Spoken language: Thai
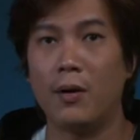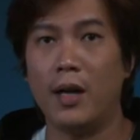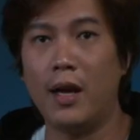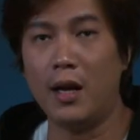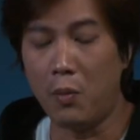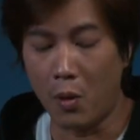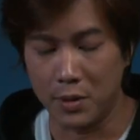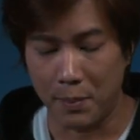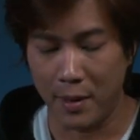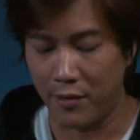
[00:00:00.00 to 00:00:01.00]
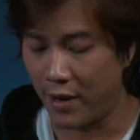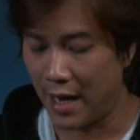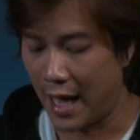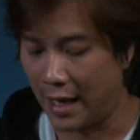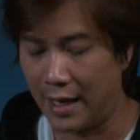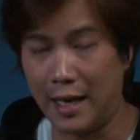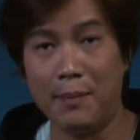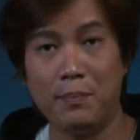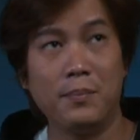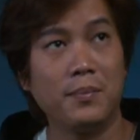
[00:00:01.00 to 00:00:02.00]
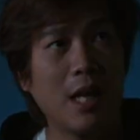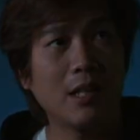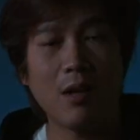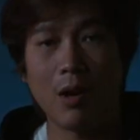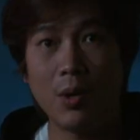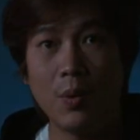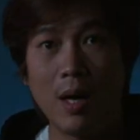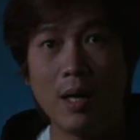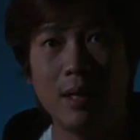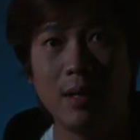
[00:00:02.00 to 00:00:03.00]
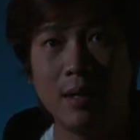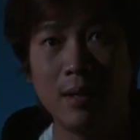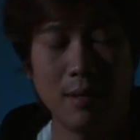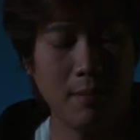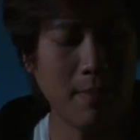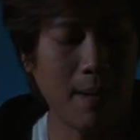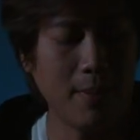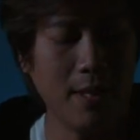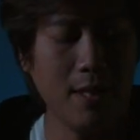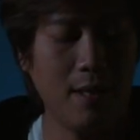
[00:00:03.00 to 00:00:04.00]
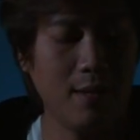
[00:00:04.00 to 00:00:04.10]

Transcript: โอเคเดี๋ยวผมจะปิดไฟหลักนะครับทั้งสองดวงแบบนี้